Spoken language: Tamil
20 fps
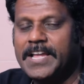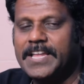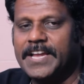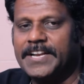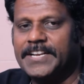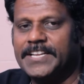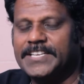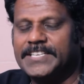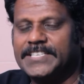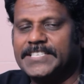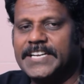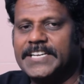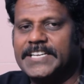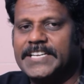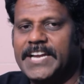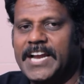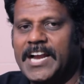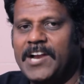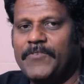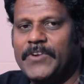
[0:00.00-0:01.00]
என்கின்ற
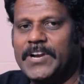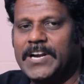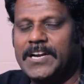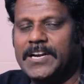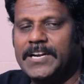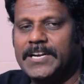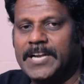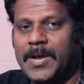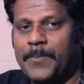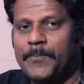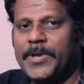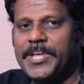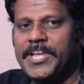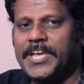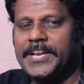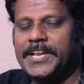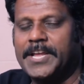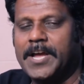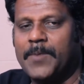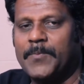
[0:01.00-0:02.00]
கேள்விகள் நம்மை
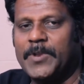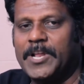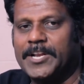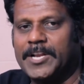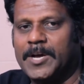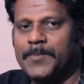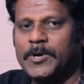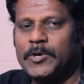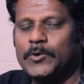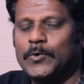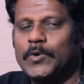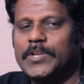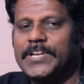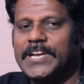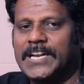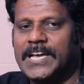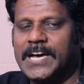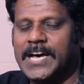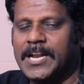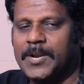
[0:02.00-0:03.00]
அறியாமலே நமக்குள்
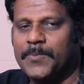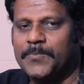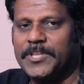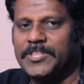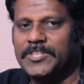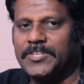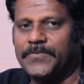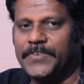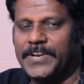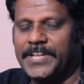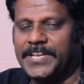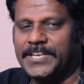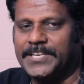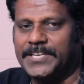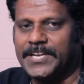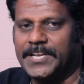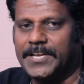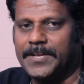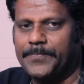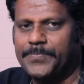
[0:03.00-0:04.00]
எழ ஆரம்பித்து
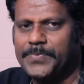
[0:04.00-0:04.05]
விடுகின்றன